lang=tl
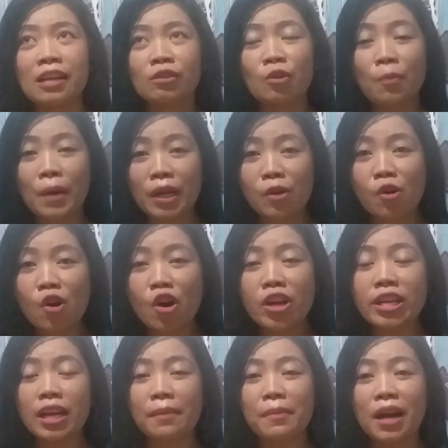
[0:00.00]

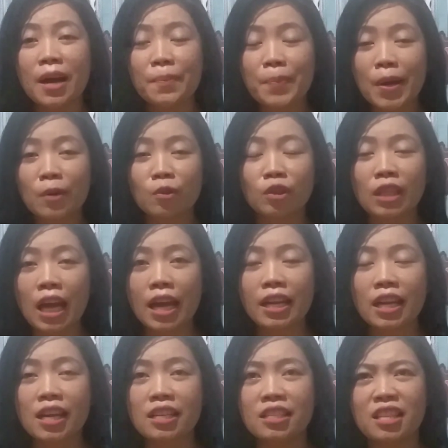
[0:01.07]
tubagon ang mga
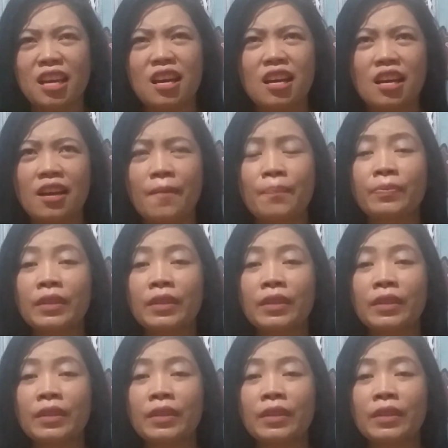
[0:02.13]
pangutana sa